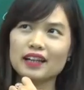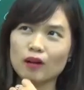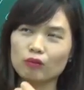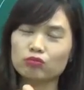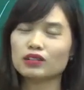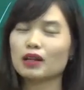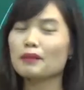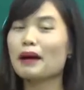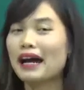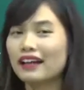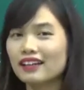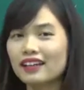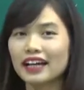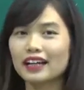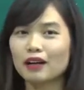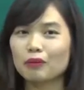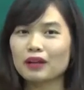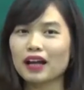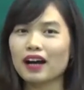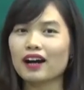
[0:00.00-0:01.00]
hay đọc, các bạn ấy
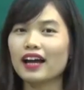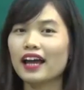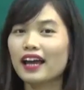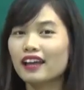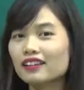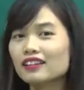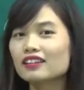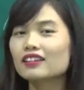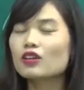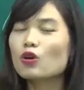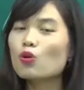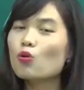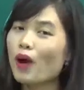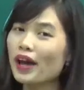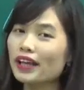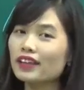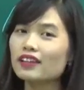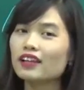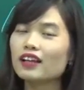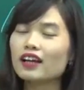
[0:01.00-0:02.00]
hay đọc là S,
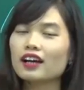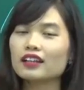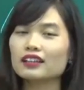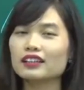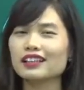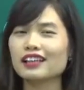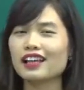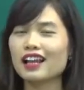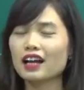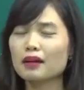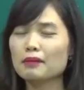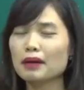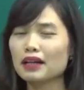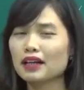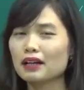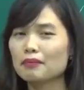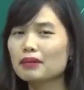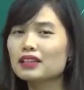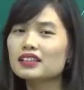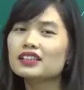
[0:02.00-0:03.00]
wait. Thì nghĩa là các
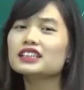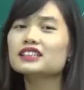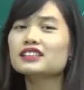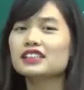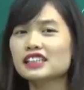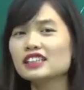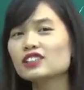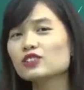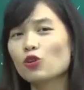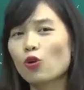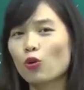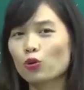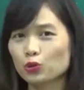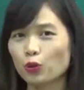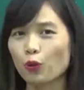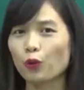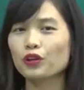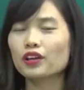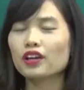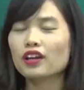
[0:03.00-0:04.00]
bạn đã mất đi chữ Y của cô
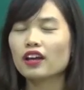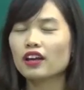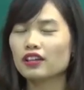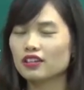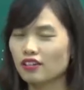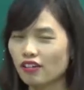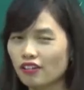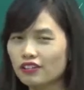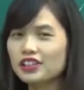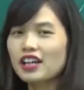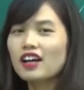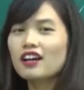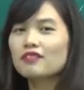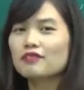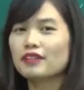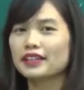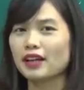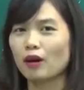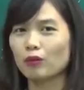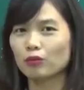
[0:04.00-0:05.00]
rồi. Nhớ nhá,
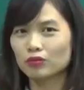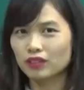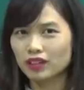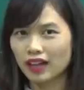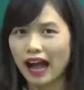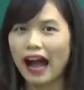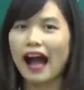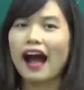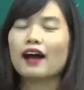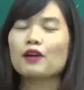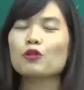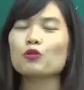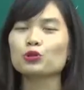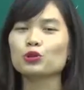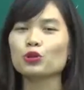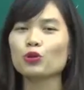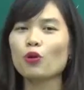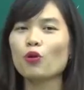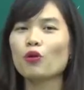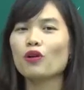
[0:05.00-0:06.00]
phải đọc cả đủ
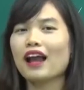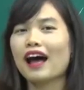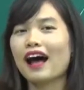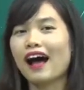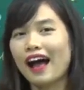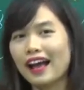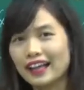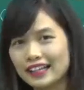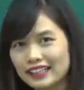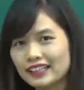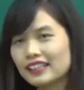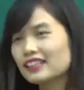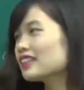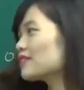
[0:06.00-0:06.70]
cho cô là A.